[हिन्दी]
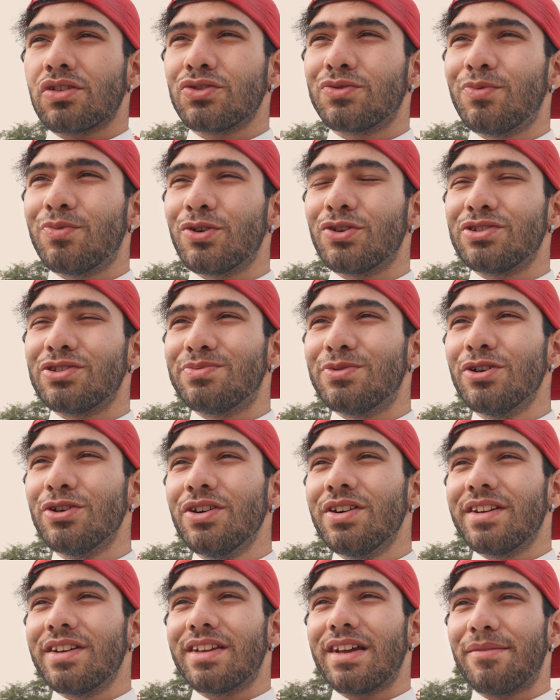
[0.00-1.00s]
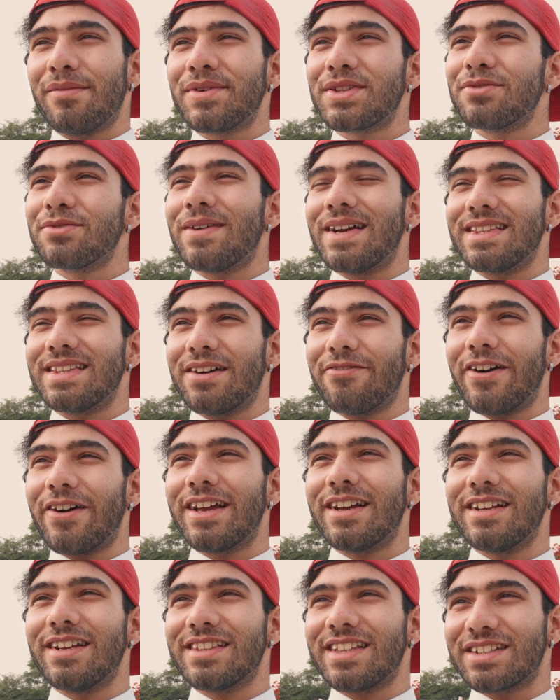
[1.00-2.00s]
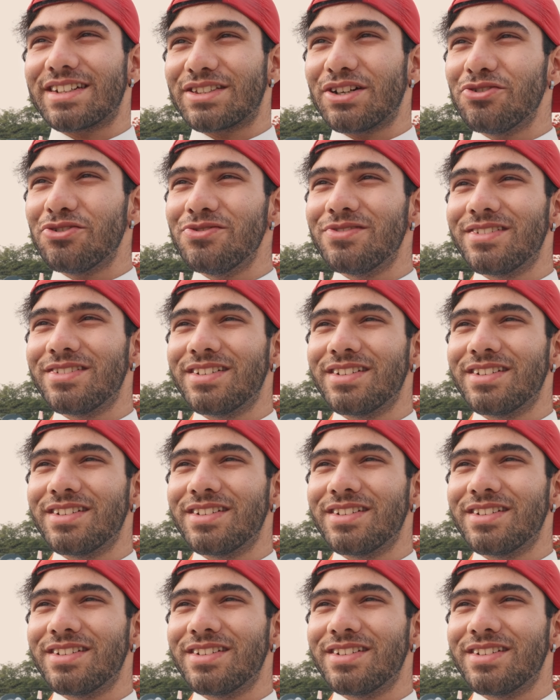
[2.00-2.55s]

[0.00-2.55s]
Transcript: खुदबू खुदबू क्या मैं तुम्हारी तफाई कर सकता हूँ